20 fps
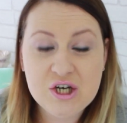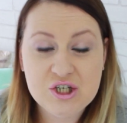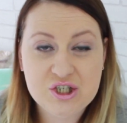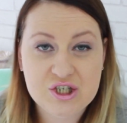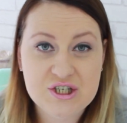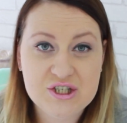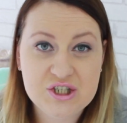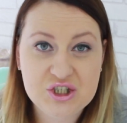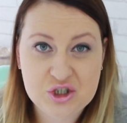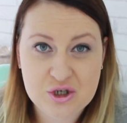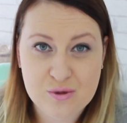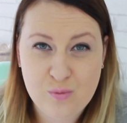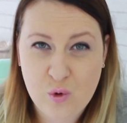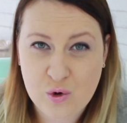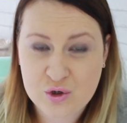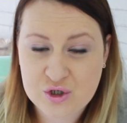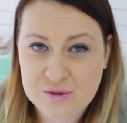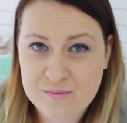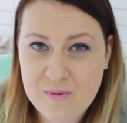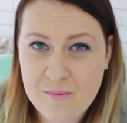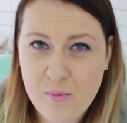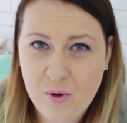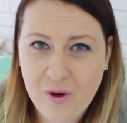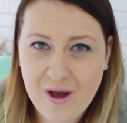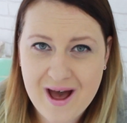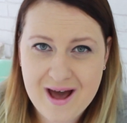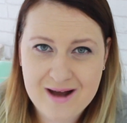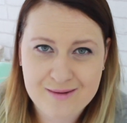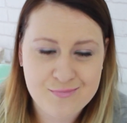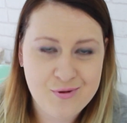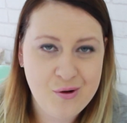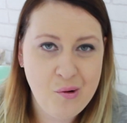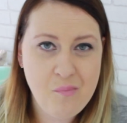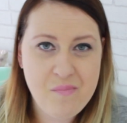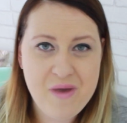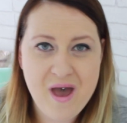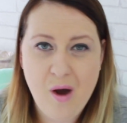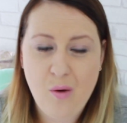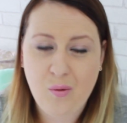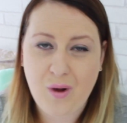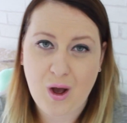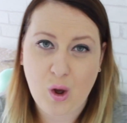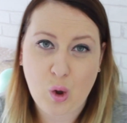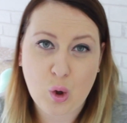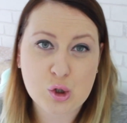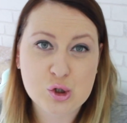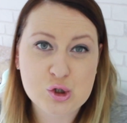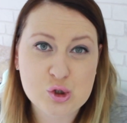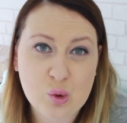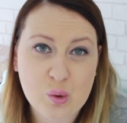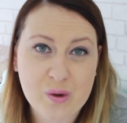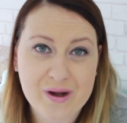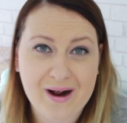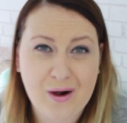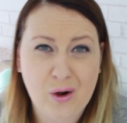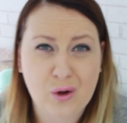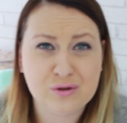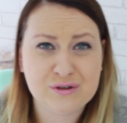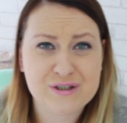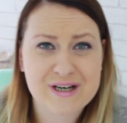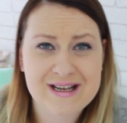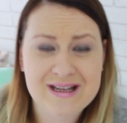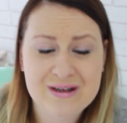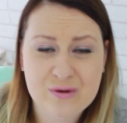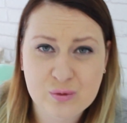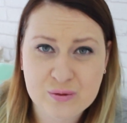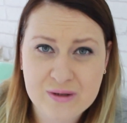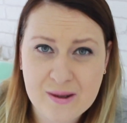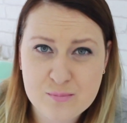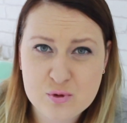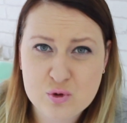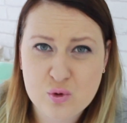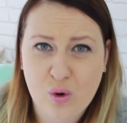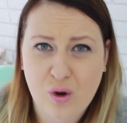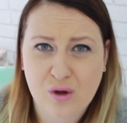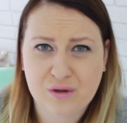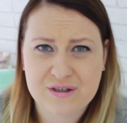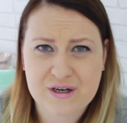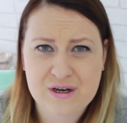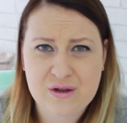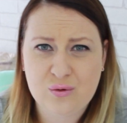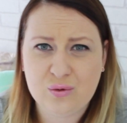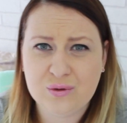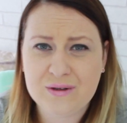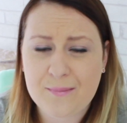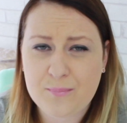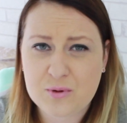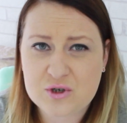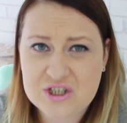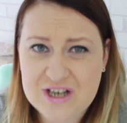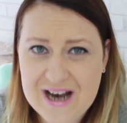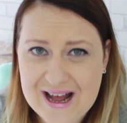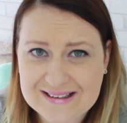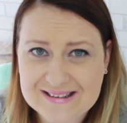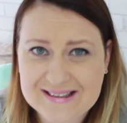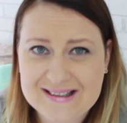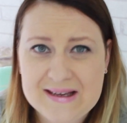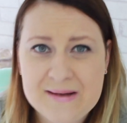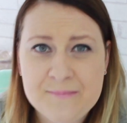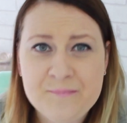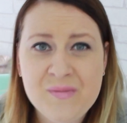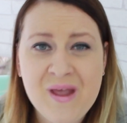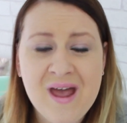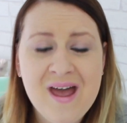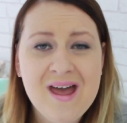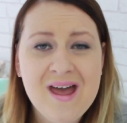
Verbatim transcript: czyli z czym łączymy pokarmy, o białkach, o cukrach, o treningu na brzuch, o treningu na pośladki